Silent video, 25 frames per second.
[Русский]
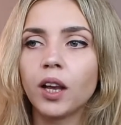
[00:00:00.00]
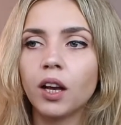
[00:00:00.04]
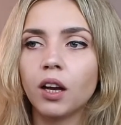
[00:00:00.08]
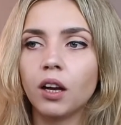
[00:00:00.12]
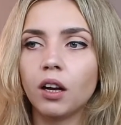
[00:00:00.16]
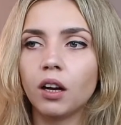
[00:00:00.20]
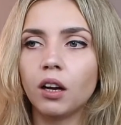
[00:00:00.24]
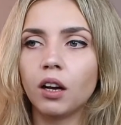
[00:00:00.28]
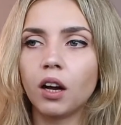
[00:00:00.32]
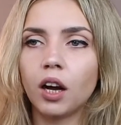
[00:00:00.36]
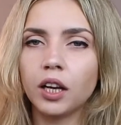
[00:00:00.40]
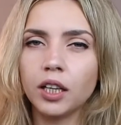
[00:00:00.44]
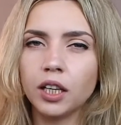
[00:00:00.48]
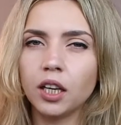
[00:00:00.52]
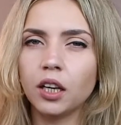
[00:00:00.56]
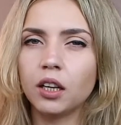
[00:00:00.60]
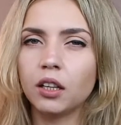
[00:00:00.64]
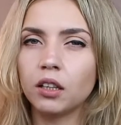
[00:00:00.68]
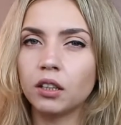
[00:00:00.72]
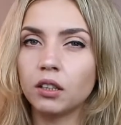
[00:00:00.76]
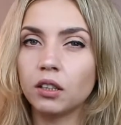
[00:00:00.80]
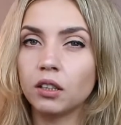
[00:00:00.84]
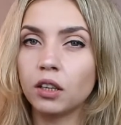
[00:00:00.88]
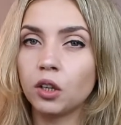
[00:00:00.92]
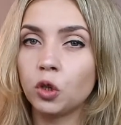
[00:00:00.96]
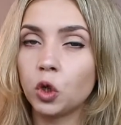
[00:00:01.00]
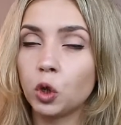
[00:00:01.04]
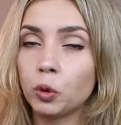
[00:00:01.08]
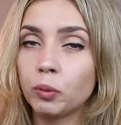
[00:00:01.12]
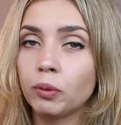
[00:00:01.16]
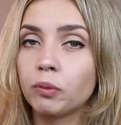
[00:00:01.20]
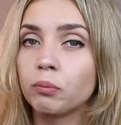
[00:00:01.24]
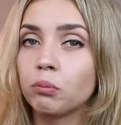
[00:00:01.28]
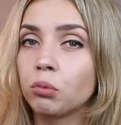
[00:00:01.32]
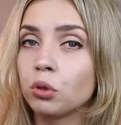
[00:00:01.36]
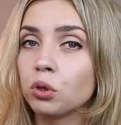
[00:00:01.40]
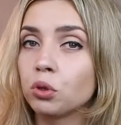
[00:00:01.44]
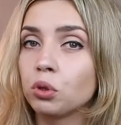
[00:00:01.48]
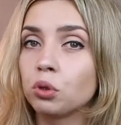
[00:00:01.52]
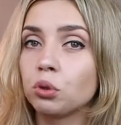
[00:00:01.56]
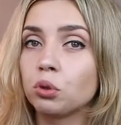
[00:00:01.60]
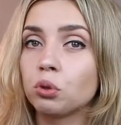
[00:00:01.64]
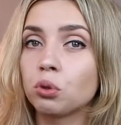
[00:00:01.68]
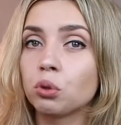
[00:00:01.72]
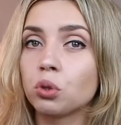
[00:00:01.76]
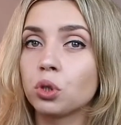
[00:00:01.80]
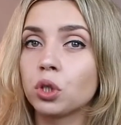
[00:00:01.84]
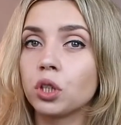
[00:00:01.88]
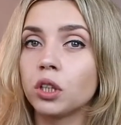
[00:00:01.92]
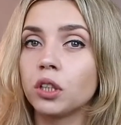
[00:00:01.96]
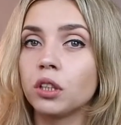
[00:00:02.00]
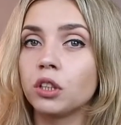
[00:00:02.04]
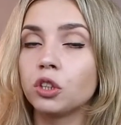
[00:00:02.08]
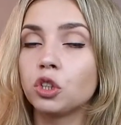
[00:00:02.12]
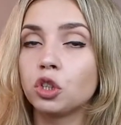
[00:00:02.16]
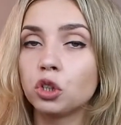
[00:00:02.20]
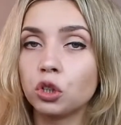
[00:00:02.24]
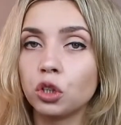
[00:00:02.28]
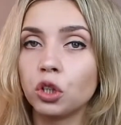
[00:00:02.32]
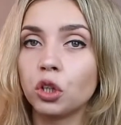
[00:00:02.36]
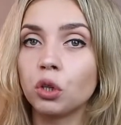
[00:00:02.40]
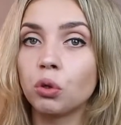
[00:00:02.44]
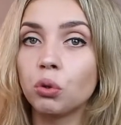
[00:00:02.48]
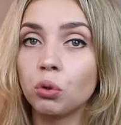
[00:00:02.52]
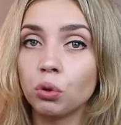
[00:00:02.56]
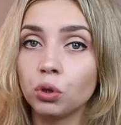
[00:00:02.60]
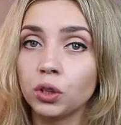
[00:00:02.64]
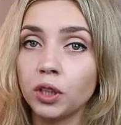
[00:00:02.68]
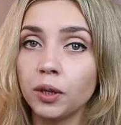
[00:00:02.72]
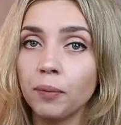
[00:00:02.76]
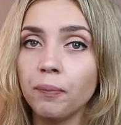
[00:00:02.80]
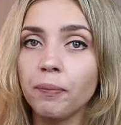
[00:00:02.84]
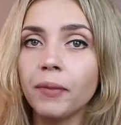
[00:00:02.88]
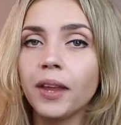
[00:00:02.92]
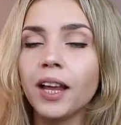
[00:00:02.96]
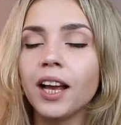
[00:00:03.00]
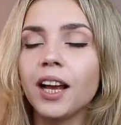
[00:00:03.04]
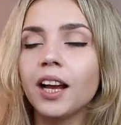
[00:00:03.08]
а я Хербом пользуюсь уже 4 года,